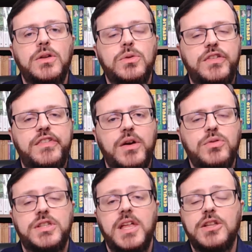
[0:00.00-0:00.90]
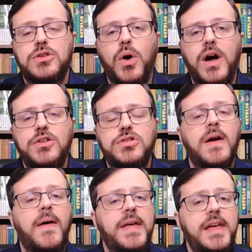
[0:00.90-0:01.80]
nos seus territórios,
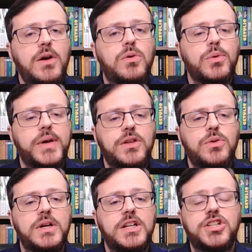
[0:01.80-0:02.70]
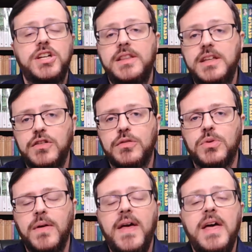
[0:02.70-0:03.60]
incluindo o cristianismo,